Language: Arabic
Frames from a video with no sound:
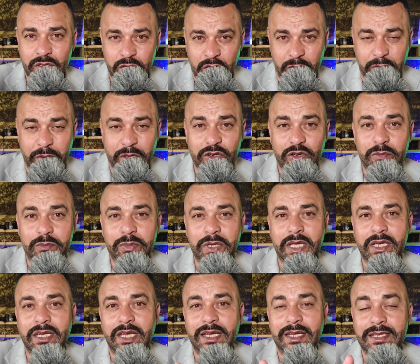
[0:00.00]
اخباركم
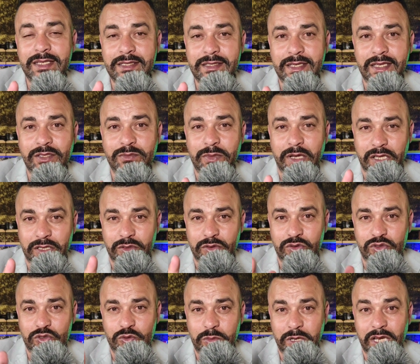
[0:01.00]
بان الانتاج ما
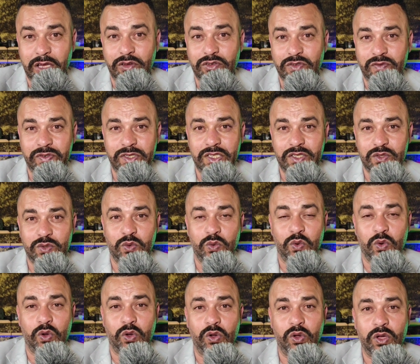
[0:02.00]
قدروش وما لقاوش فين
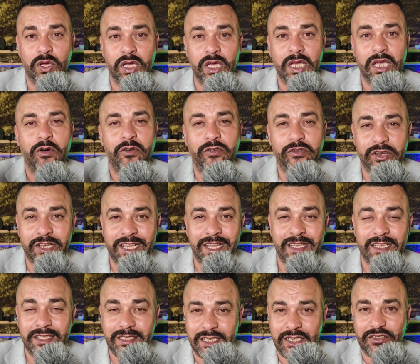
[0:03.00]
يسوقوه وفرت
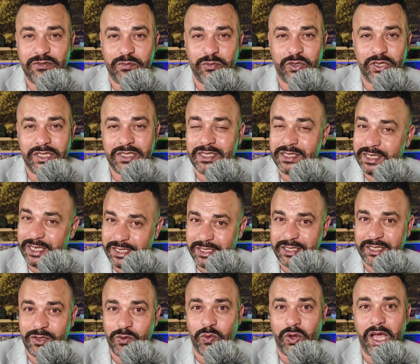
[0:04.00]
الانتاج في موريتانيا هذا
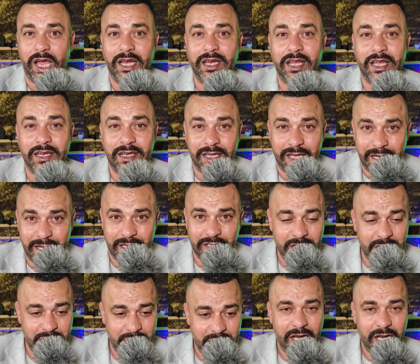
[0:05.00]
الشيء وقع لان علاش